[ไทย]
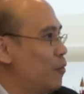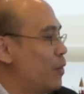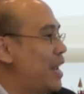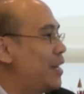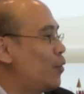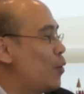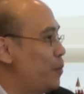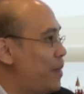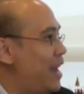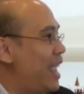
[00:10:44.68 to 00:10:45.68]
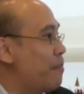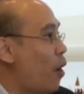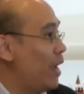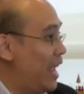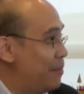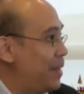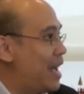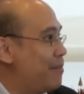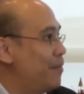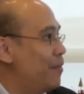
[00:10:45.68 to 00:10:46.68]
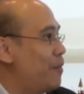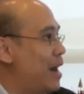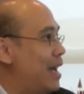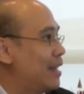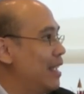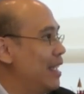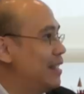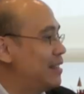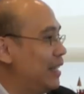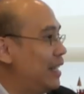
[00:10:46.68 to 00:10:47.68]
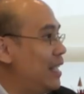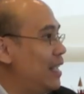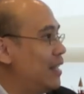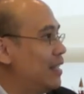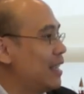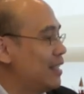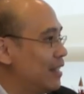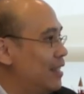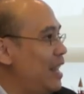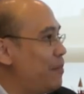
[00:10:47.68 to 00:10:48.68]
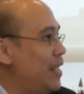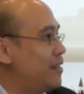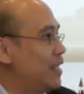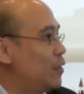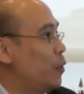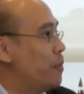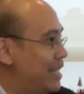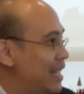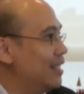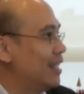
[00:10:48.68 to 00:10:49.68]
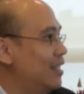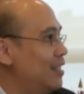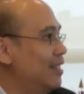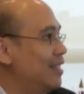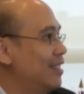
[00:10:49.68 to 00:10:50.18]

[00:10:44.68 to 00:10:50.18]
วันนั้นตัวคุณป้านเองมองเห็นไหมครับว่าสิ่งที่จะเกิดขึ้นในปี 40 มันจะเกิดขึ้น